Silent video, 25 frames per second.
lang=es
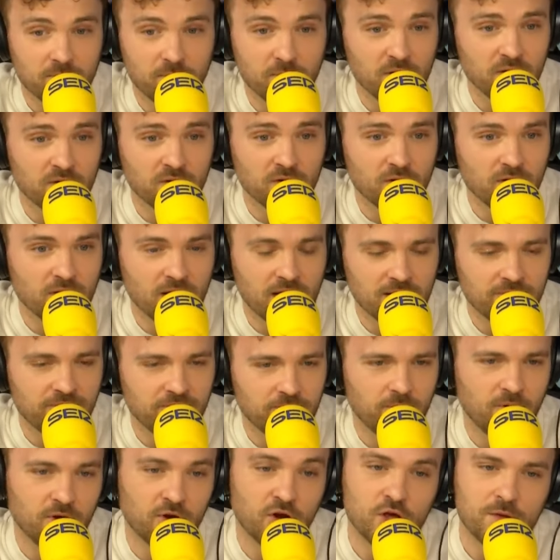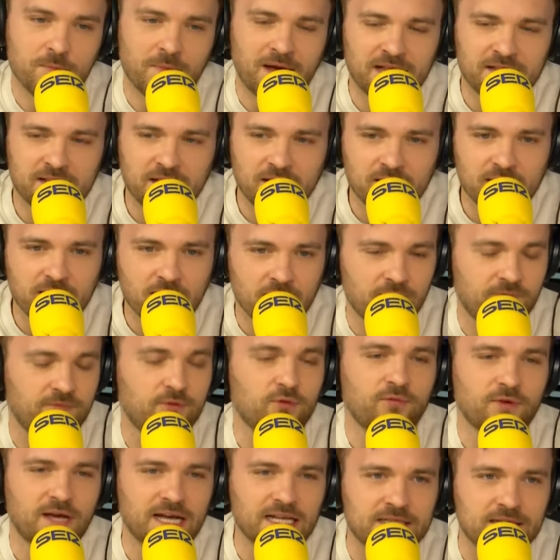bueno, bueno, y más a día.
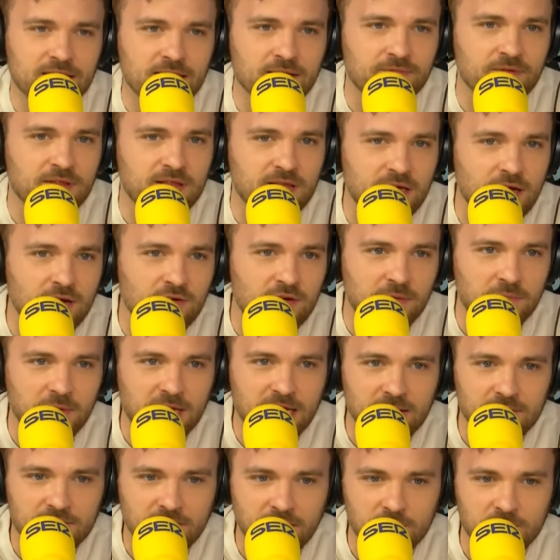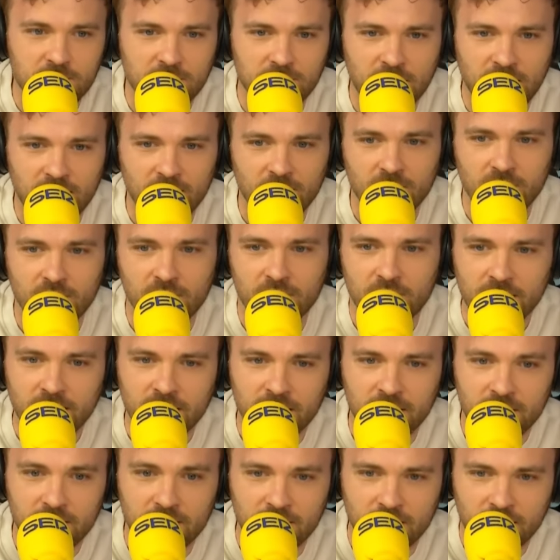Tú fíjate, física o química, estamos hablando
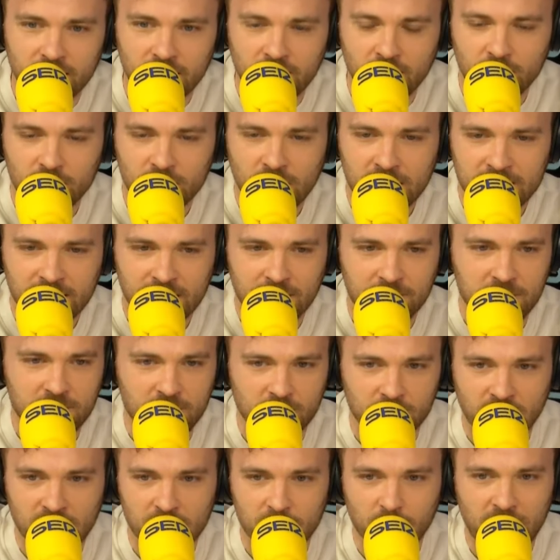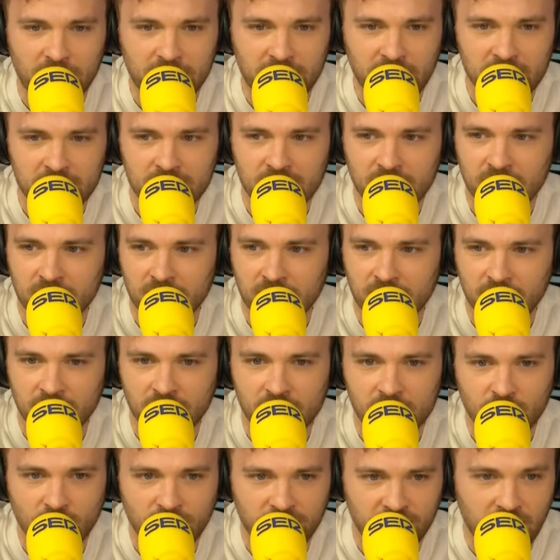de, una televisión, una España sin
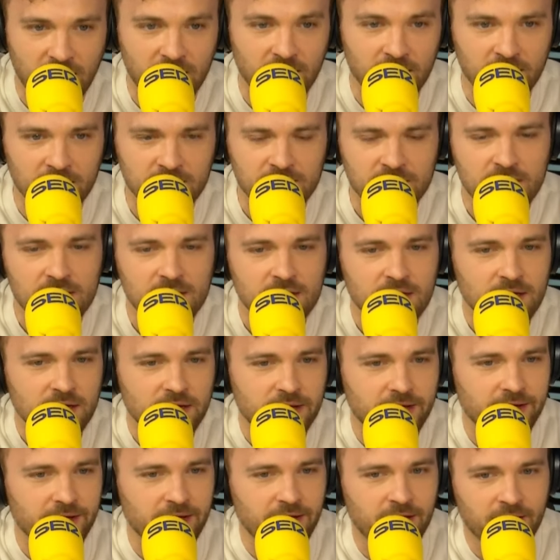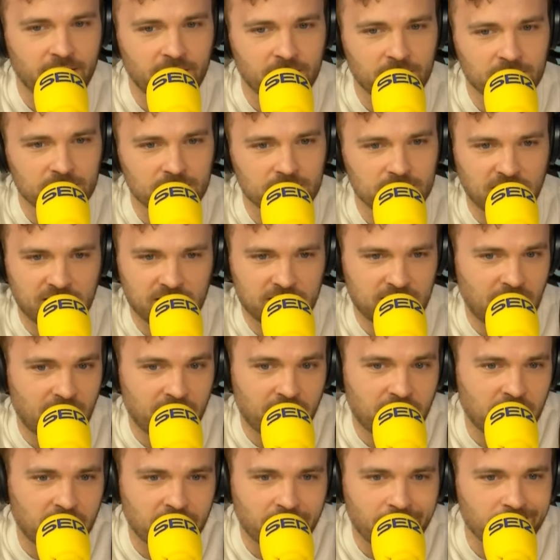redes sociales, eh, tres
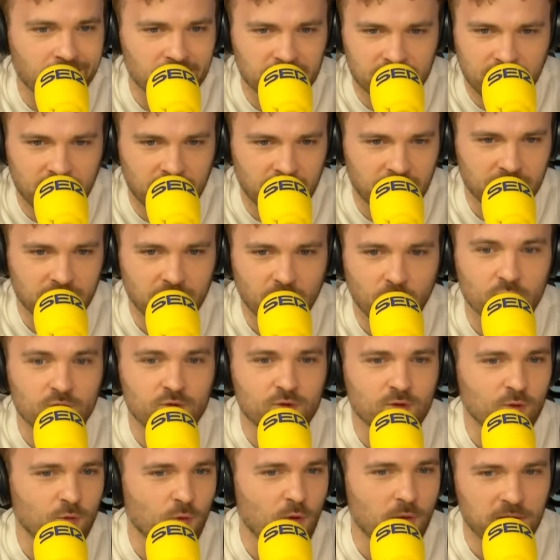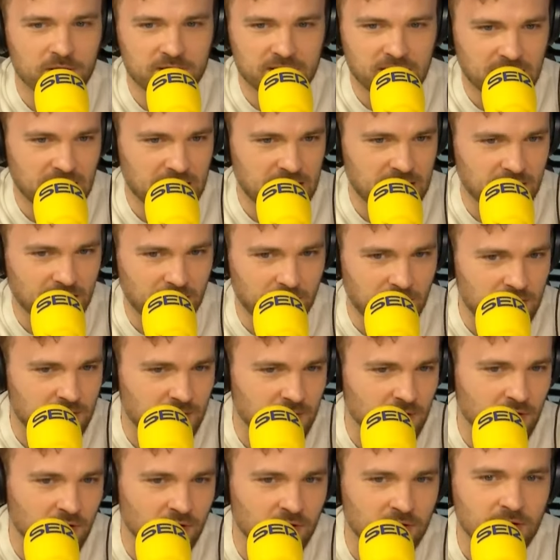cadenas, que ocho o nueve series en
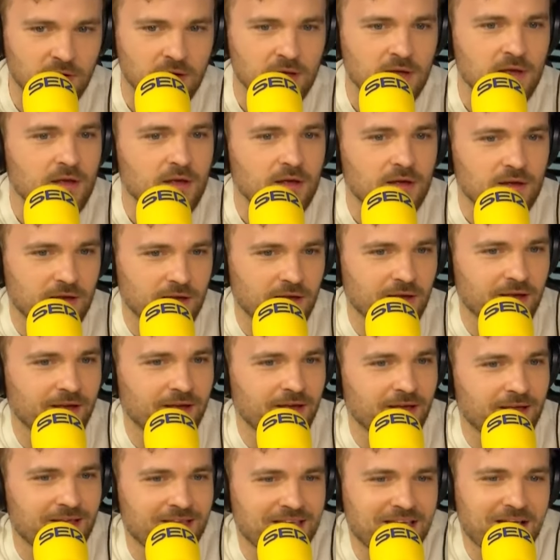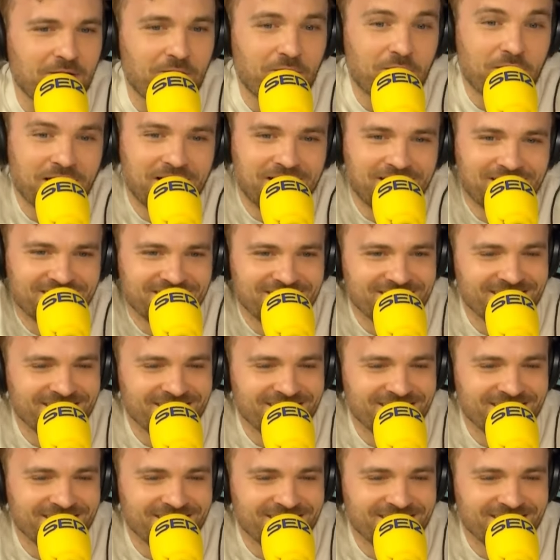emisión, eh, y ahora